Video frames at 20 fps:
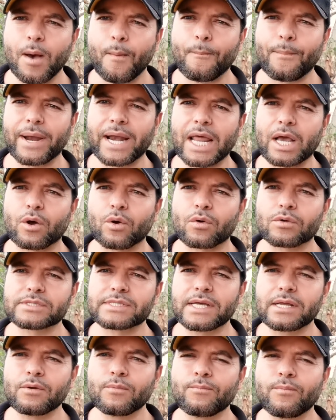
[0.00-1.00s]
para
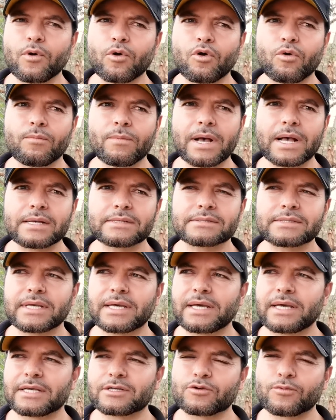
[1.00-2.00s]
conocer un poco más
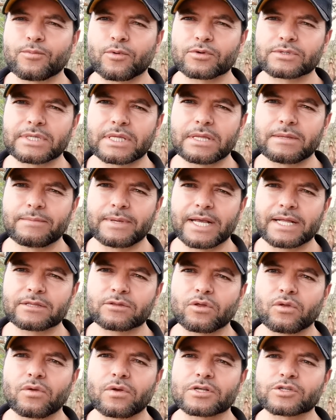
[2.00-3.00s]
de su
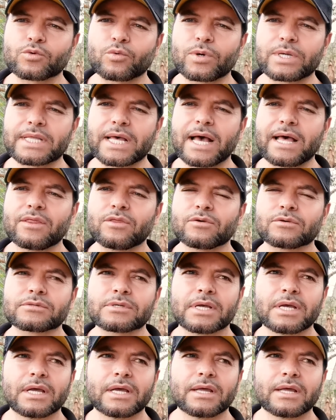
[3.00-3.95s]
procedimiento, de los cuidados,